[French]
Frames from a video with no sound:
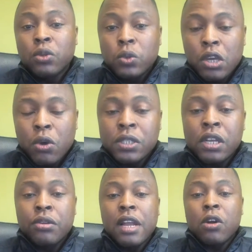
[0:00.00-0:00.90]
en tout ce qui
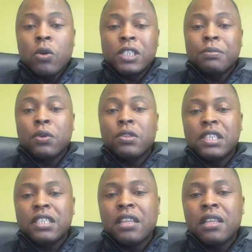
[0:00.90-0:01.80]
concerne la conception des
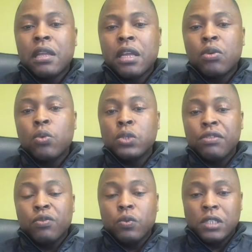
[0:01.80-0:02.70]
sites internet ou
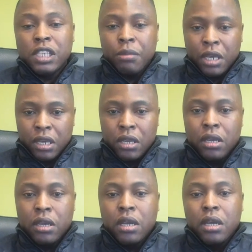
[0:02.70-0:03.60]
si vous
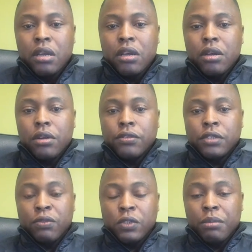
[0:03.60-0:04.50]
aimeriez euh,
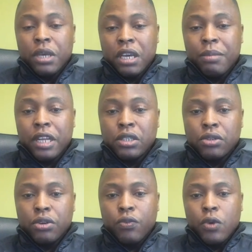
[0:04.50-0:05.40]
si vous aimeriez
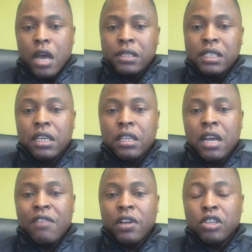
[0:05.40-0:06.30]
peut-être vous lancer
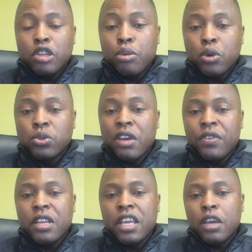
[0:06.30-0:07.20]
dans la vente de produits
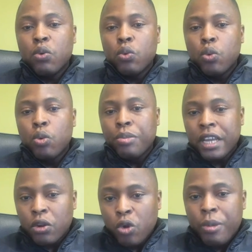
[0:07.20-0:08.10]
affiliés ou
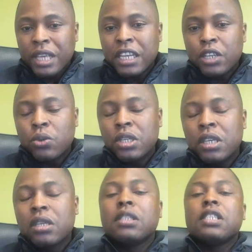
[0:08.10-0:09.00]
peut-être le commerce
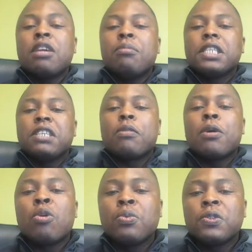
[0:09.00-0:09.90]
électronique, ce serait un plaisir
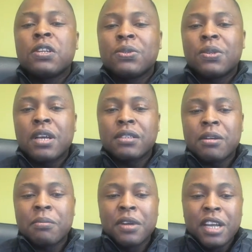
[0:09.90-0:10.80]
vraiment qu'on puisse en discuter
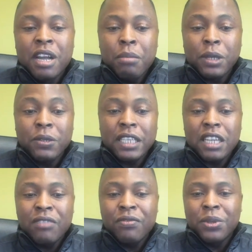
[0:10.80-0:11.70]
ensemble. Passez une
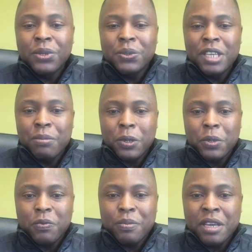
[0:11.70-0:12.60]
excellente fin de journée et
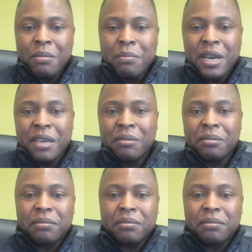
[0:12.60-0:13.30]
portez-vous bien. Bye.